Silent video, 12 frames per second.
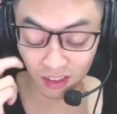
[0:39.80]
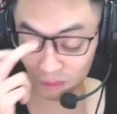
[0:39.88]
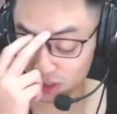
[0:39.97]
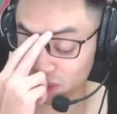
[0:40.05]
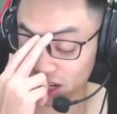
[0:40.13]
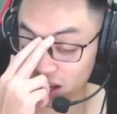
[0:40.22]

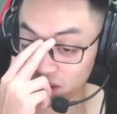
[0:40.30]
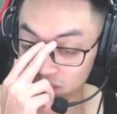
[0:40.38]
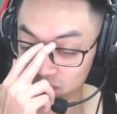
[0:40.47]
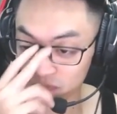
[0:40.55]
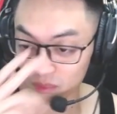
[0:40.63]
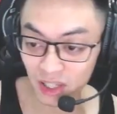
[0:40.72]
các bạn nào đã
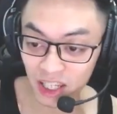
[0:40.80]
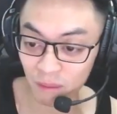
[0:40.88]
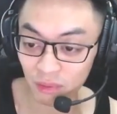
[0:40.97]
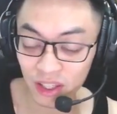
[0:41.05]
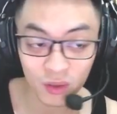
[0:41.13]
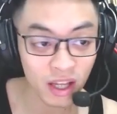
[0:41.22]
biết điểm
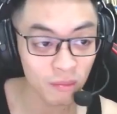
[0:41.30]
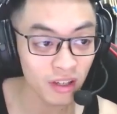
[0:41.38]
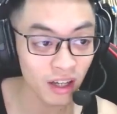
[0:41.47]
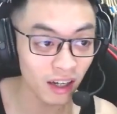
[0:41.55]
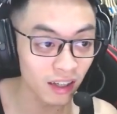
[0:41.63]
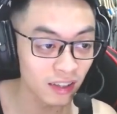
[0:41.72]
thi tốt nghiệp nhỉ?
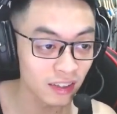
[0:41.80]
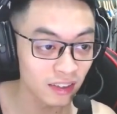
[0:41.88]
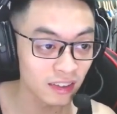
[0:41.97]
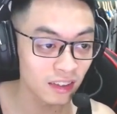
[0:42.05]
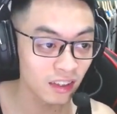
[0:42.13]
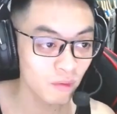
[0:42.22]

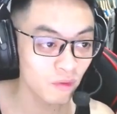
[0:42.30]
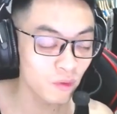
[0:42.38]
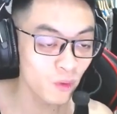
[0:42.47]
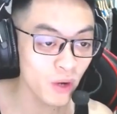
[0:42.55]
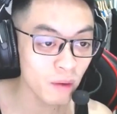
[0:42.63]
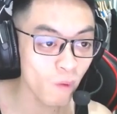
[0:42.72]

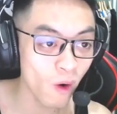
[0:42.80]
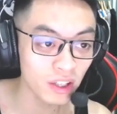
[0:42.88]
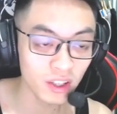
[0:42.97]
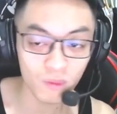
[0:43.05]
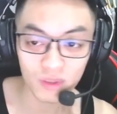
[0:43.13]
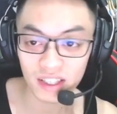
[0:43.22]
Vui buồn thì
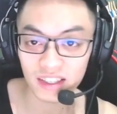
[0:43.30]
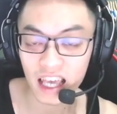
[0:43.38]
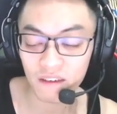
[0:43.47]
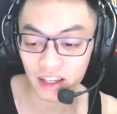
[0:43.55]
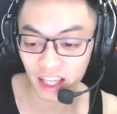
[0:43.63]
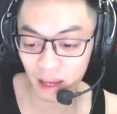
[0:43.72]
cũng chia
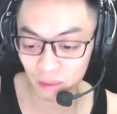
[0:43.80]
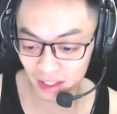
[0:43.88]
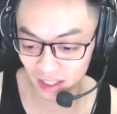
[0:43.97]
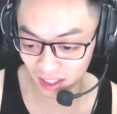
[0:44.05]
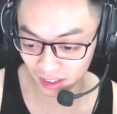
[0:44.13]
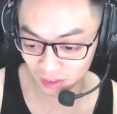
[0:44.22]
sẻ với anh em chứ nhỉ?